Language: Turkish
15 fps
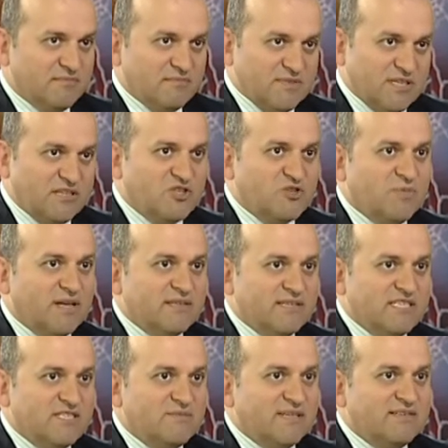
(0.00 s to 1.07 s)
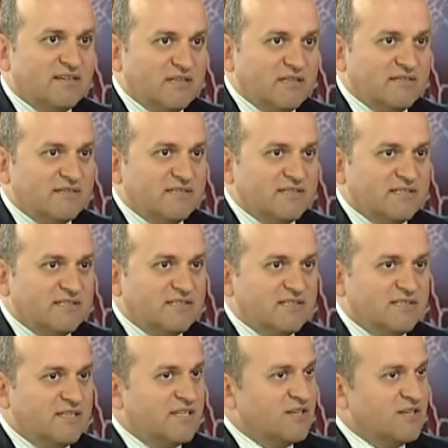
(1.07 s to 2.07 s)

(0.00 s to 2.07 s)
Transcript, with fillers: danışmanlık hizmeti alındı. E,